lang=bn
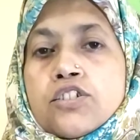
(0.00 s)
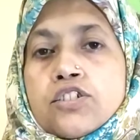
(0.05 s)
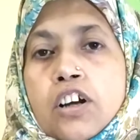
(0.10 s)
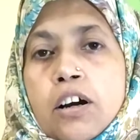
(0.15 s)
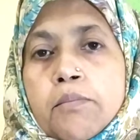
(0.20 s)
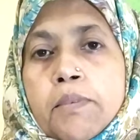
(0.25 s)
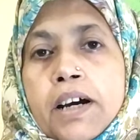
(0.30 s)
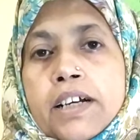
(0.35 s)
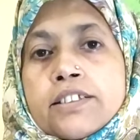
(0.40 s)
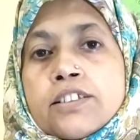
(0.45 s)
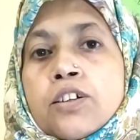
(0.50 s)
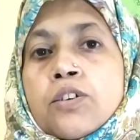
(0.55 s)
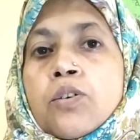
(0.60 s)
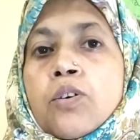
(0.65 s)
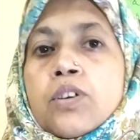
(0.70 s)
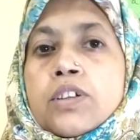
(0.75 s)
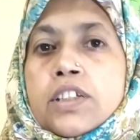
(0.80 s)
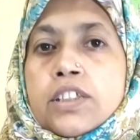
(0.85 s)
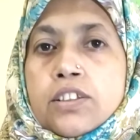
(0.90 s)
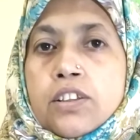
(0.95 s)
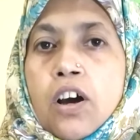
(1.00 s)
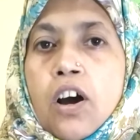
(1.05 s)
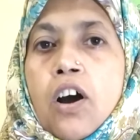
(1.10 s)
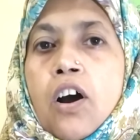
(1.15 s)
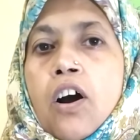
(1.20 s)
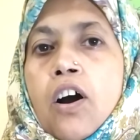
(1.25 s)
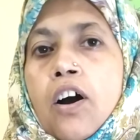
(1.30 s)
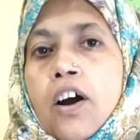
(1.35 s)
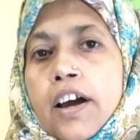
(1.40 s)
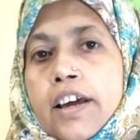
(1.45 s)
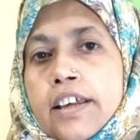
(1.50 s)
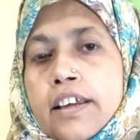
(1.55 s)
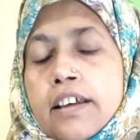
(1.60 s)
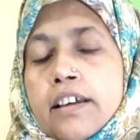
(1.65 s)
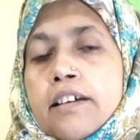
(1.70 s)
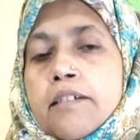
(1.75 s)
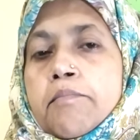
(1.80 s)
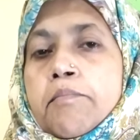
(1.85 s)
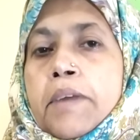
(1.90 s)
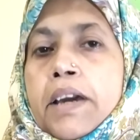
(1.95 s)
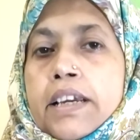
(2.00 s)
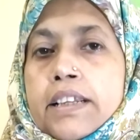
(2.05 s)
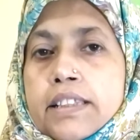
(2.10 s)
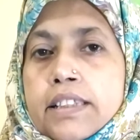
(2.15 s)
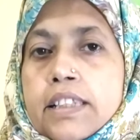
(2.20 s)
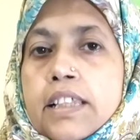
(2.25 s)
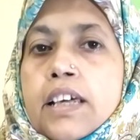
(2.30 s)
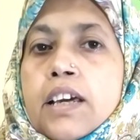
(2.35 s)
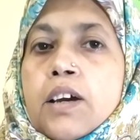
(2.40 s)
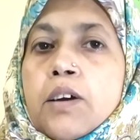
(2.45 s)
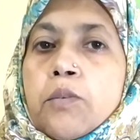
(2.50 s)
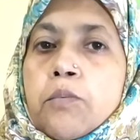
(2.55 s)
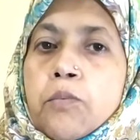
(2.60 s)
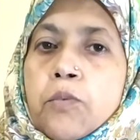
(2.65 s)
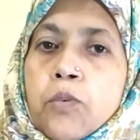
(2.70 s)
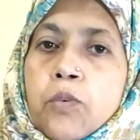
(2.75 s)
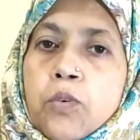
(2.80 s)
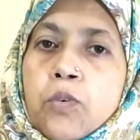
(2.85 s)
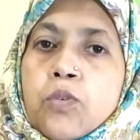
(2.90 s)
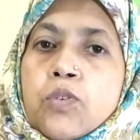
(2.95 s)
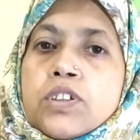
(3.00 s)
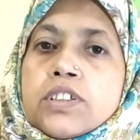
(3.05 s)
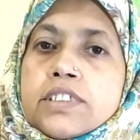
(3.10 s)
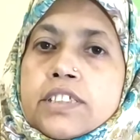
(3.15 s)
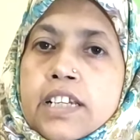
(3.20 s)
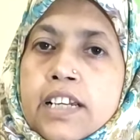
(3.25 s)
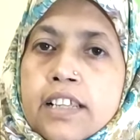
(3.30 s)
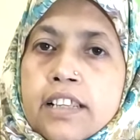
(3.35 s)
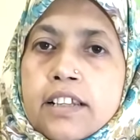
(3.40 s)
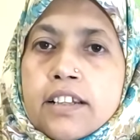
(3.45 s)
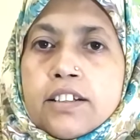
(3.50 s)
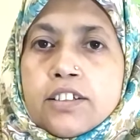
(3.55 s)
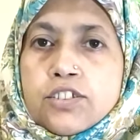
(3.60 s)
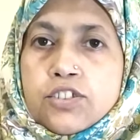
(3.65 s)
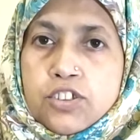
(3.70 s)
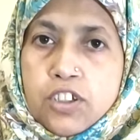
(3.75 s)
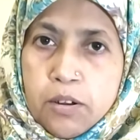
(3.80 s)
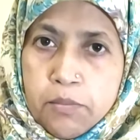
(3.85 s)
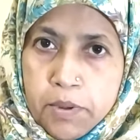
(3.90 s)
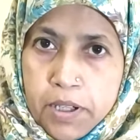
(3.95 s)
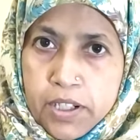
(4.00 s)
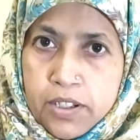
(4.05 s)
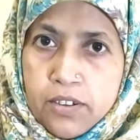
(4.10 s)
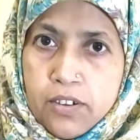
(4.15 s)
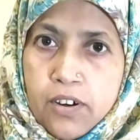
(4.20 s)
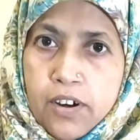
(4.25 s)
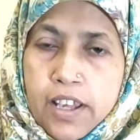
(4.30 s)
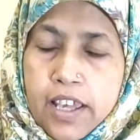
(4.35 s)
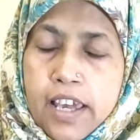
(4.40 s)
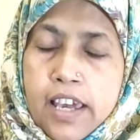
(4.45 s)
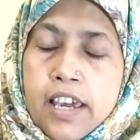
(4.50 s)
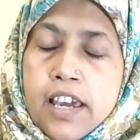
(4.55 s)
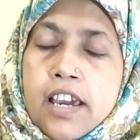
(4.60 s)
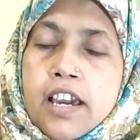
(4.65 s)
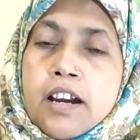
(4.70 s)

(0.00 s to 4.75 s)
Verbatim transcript: সমাজ গঠিত হয় ব্যক্তি ও গোষ্ঠীর সমন্বয়ে